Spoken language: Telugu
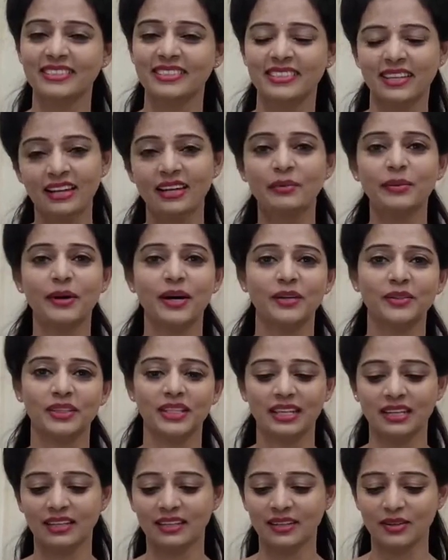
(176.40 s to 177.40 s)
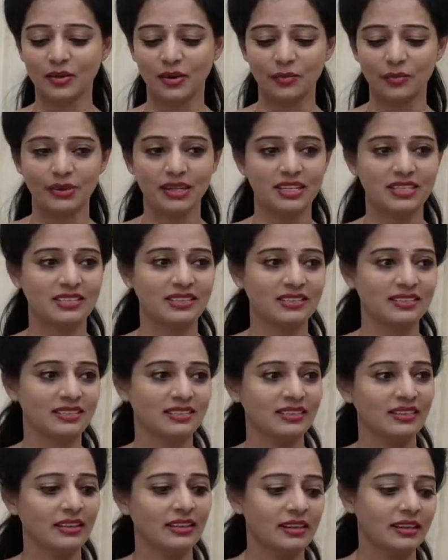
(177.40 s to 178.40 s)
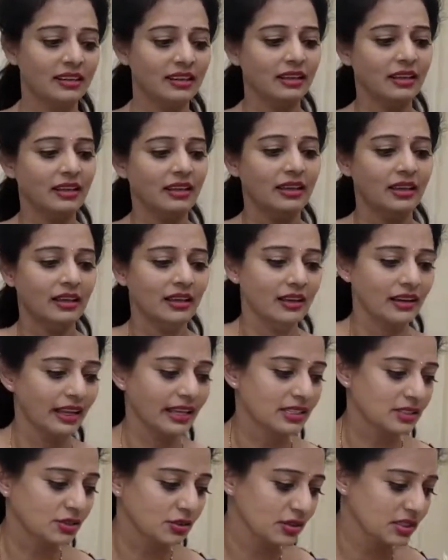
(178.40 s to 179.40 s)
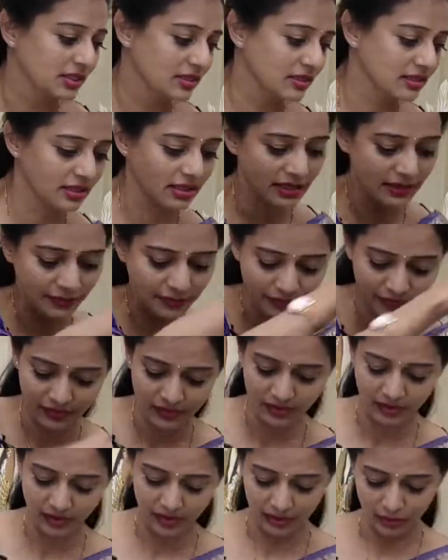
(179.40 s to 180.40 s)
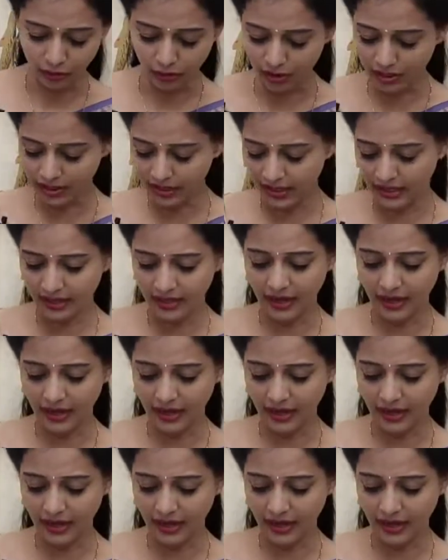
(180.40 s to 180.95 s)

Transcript: చాలా బాగుంది కలర్ కాంబినేషన్ నెక్స్ట్ వచ్చేసి ఇది ఆల్రెడీ